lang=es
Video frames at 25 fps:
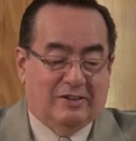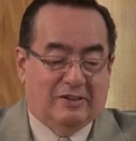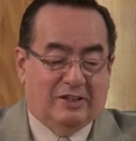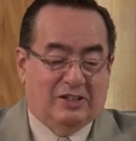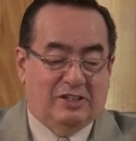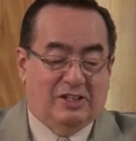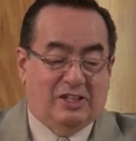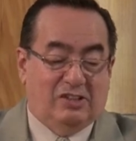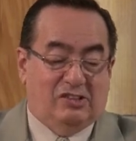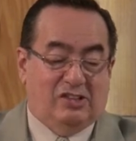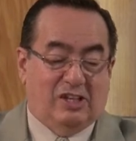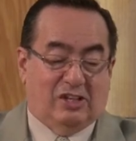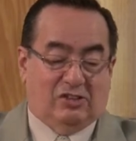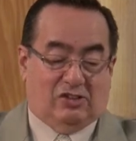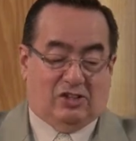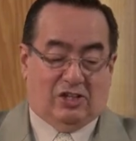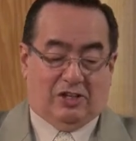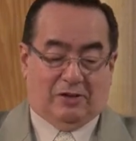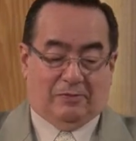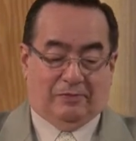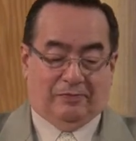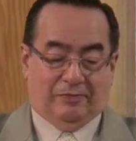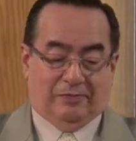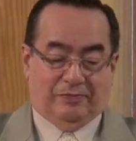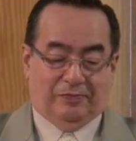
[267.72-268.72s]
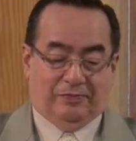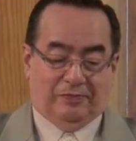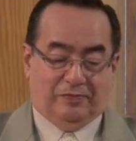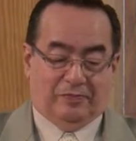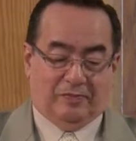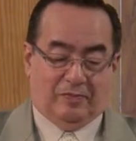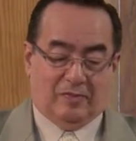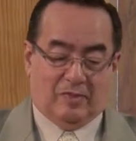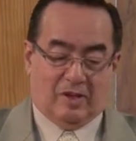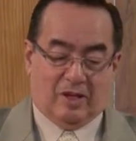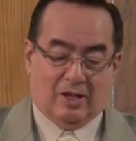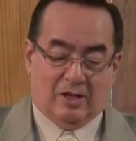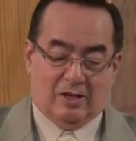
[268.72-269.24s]
Y dice así,
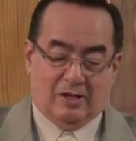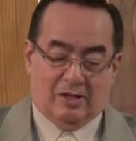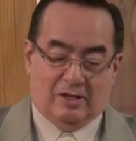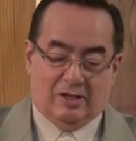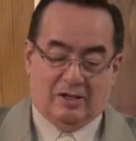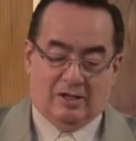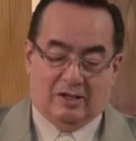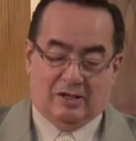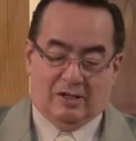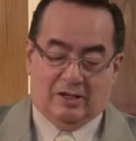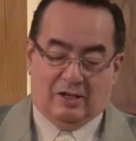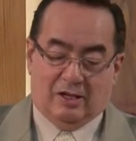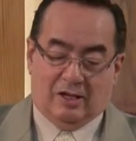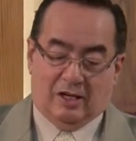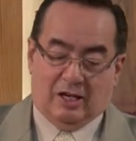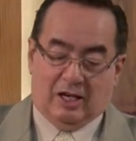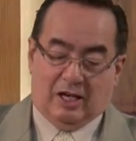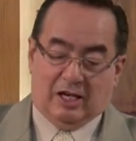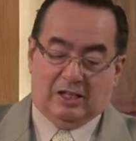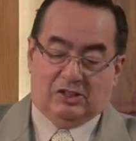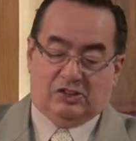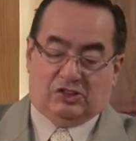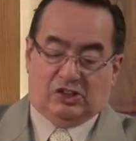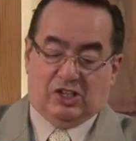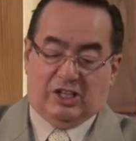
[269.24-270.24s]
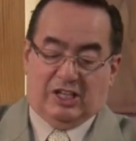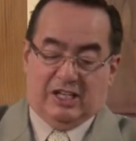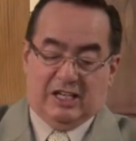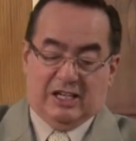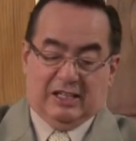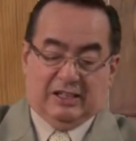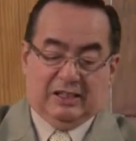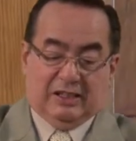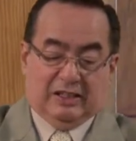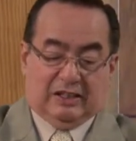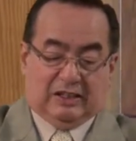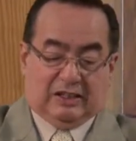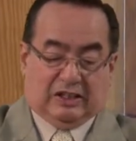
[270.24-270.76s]
el
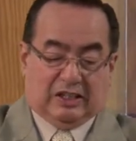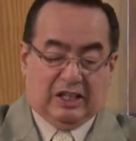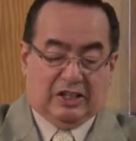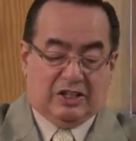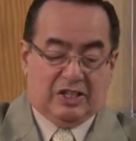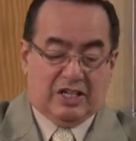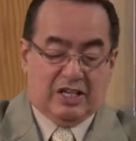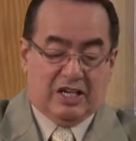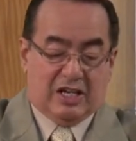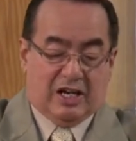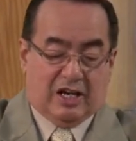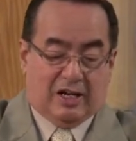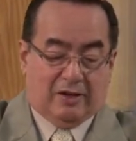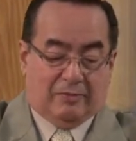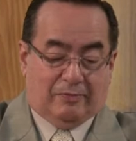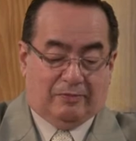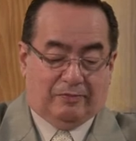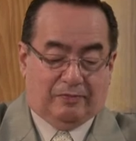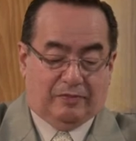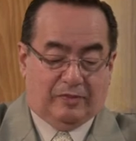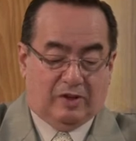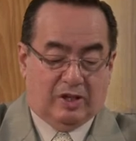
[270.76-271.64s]
siguiente día,